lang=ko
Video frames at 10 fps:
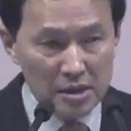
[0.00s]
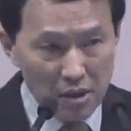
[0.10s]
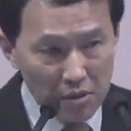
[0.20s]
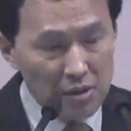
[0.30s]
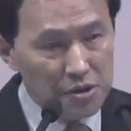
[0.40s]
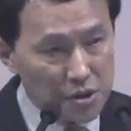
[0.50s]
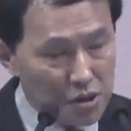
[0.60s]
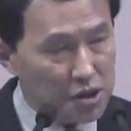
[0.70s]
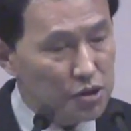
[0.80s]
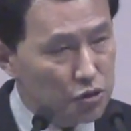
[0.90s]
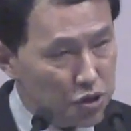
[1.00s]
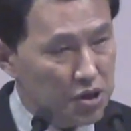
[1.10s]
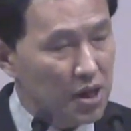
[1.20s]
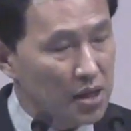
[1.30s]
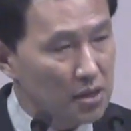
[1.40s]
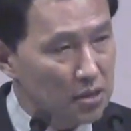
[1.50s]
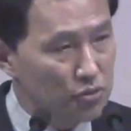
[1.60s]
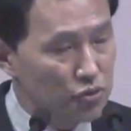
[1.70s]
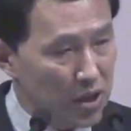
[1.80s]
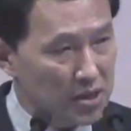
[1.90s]
영혼, 정신, 육신에
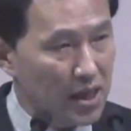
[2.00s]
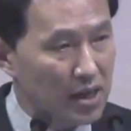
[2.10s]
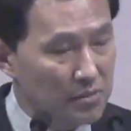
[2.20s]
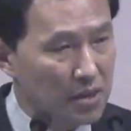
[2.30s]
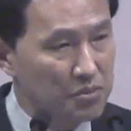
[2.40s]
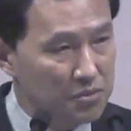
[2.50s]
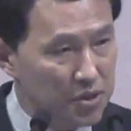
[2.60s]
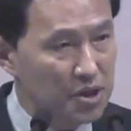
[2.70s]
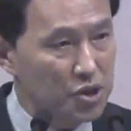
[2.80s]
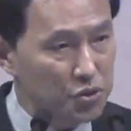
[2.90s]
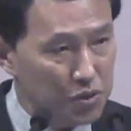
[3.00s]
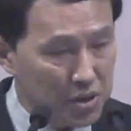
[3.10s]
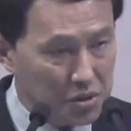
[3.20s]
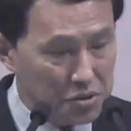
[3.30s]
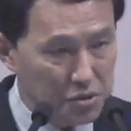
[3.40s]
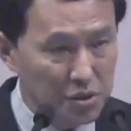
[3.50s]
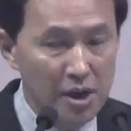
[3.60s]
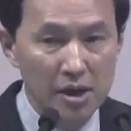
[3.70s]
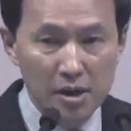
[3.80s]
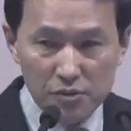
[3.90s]
있는 우리의 삶의 부분들이 치유가 되어지고